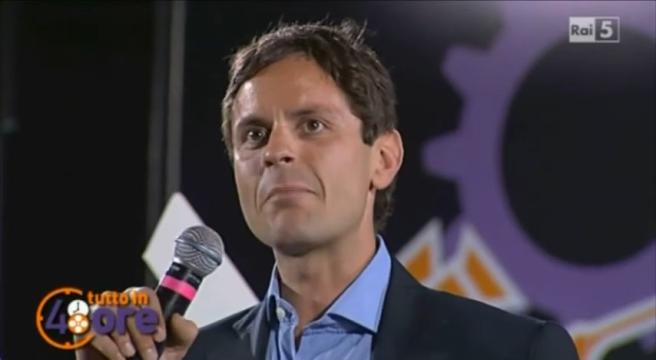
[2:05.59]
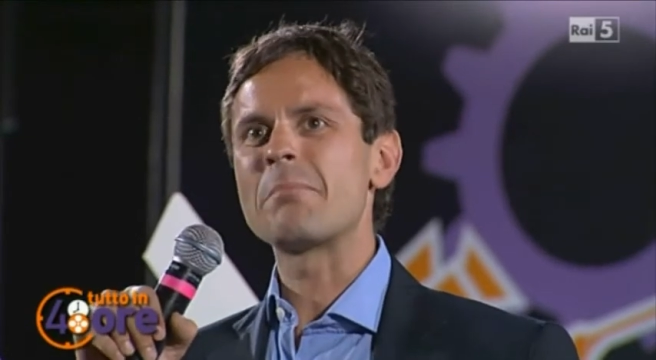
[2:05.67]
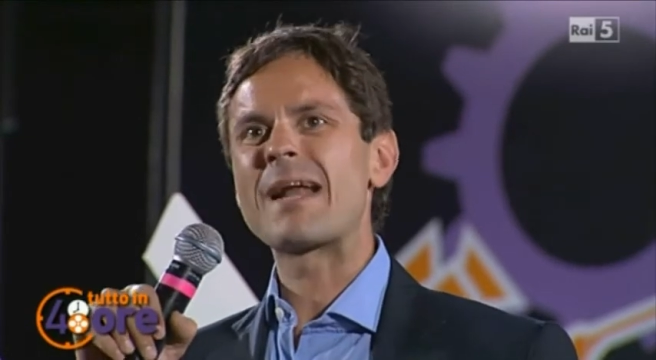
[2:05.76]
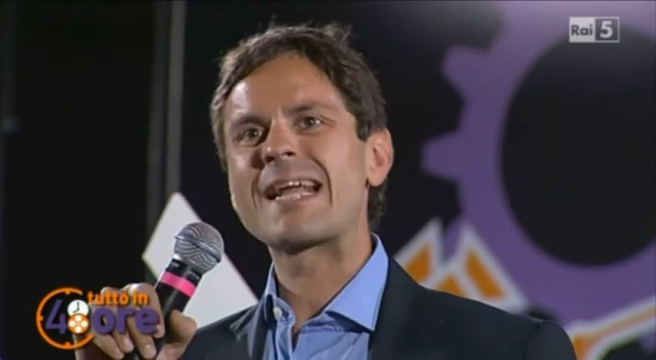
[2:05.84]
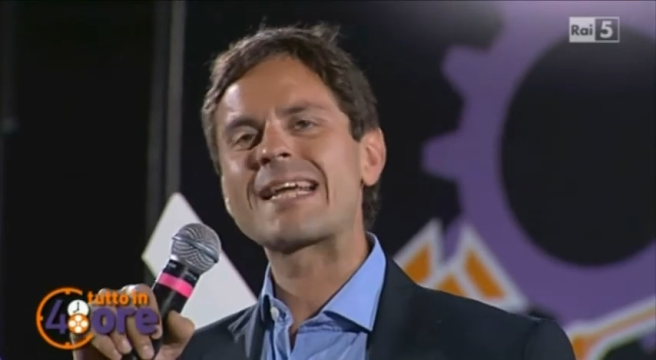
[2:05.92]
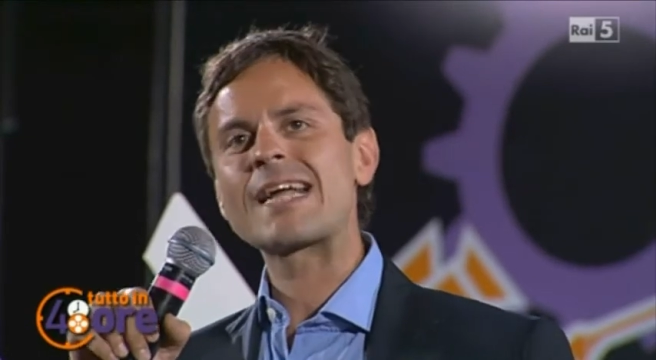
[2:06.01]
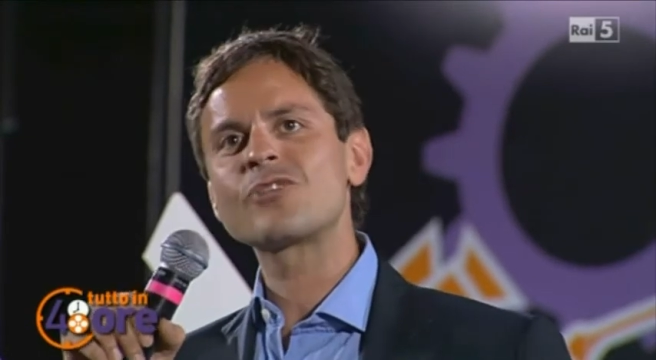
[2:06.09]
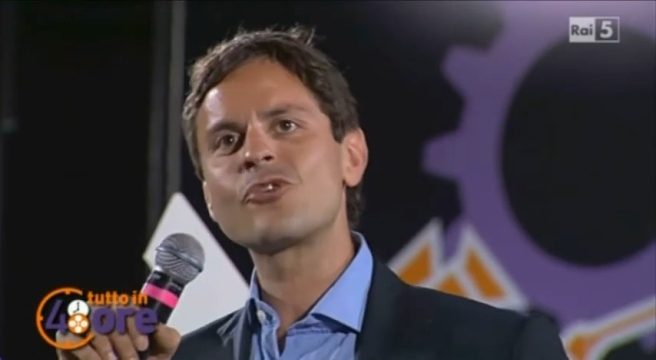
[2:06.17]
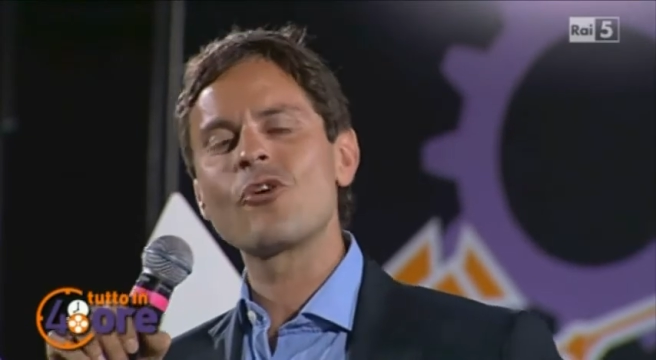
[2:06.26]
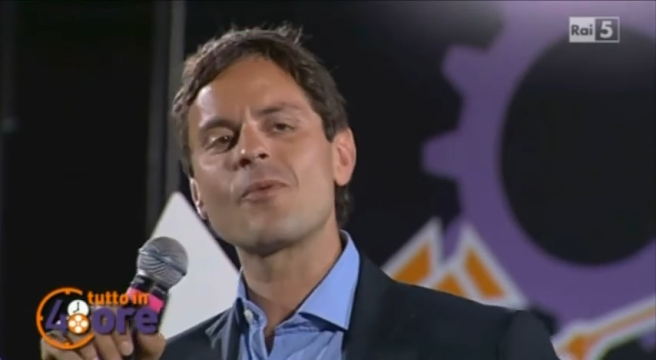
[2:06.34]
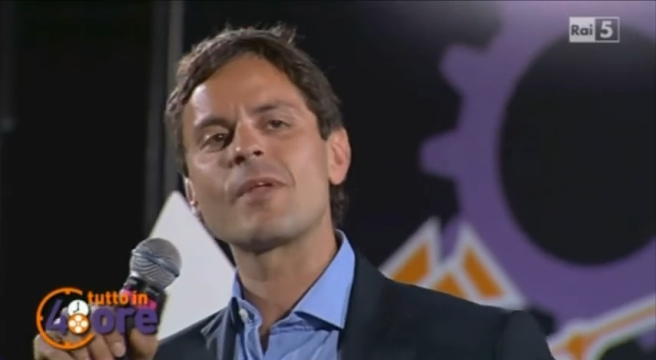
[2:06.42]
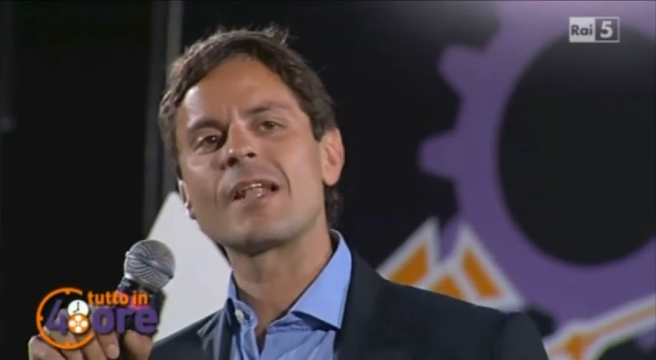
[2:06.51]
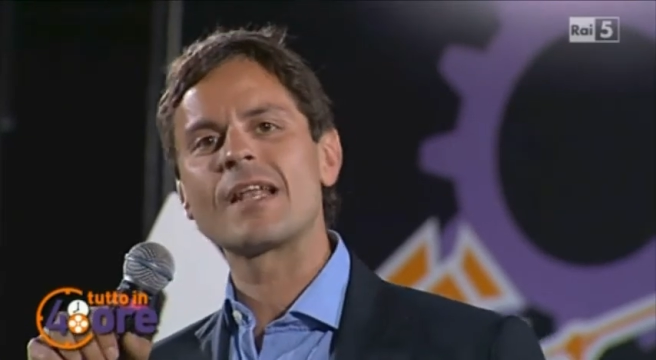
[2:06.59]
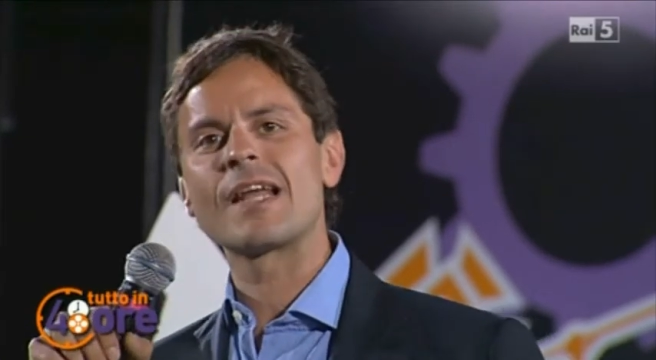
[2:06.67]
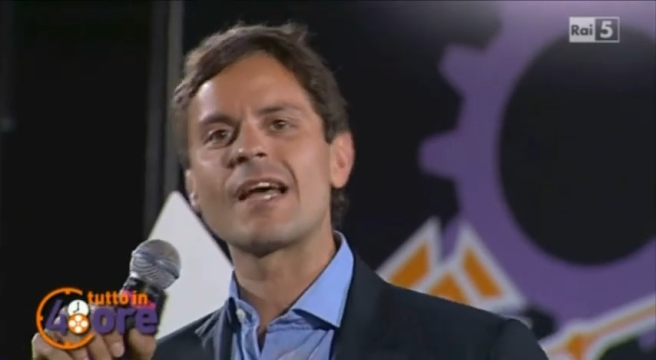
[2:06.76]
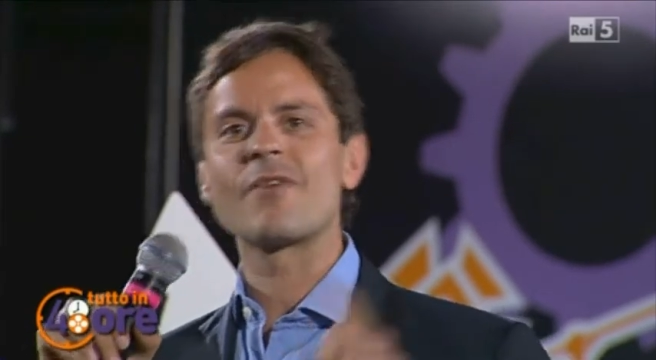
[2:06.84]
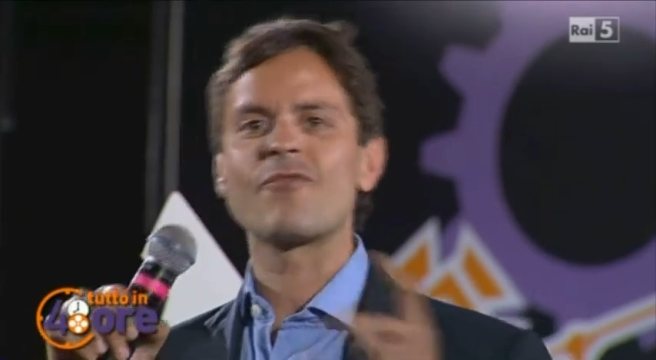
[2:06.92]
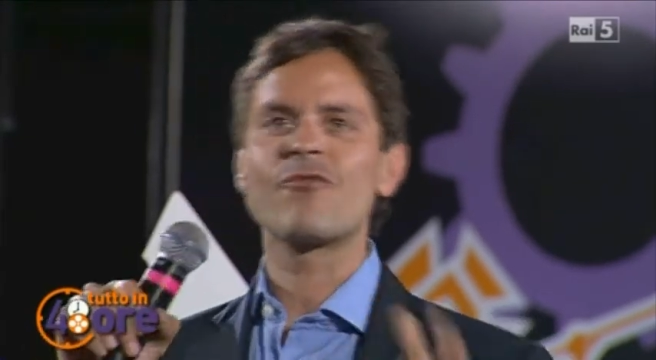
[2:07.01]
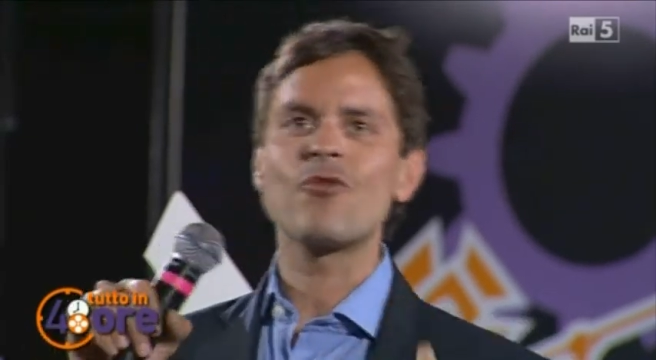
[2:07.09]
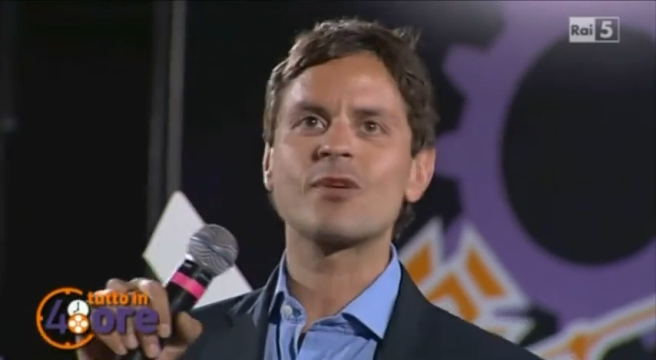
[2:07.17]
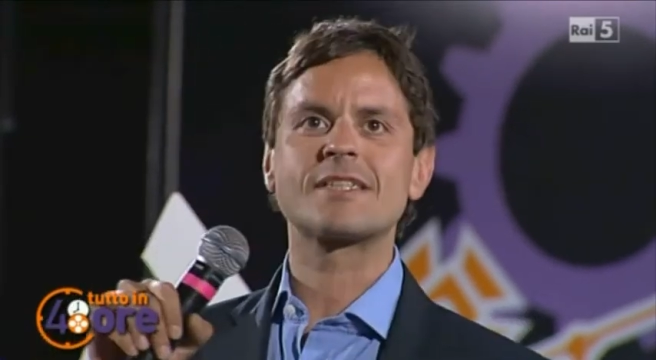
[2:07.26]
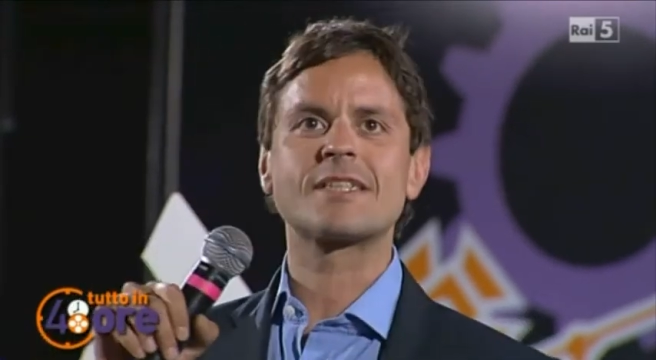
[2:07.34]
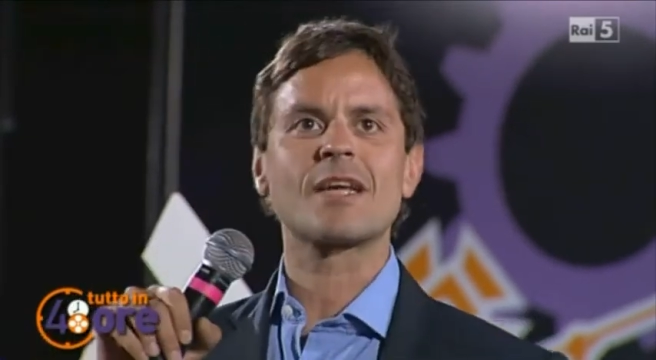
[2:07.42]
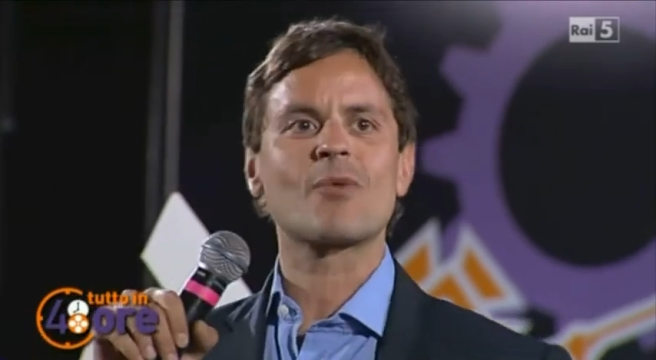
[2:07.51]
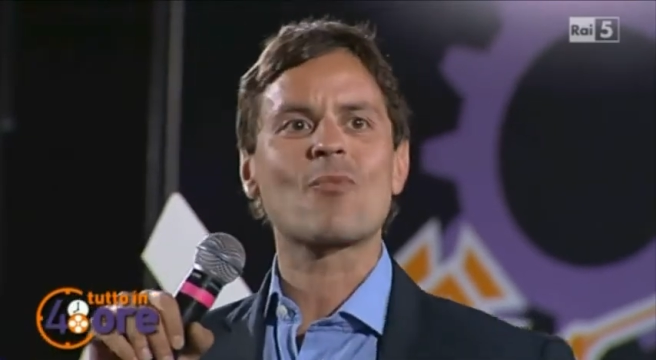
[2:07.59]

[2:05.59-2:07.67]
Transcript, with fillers: malgrado la, forse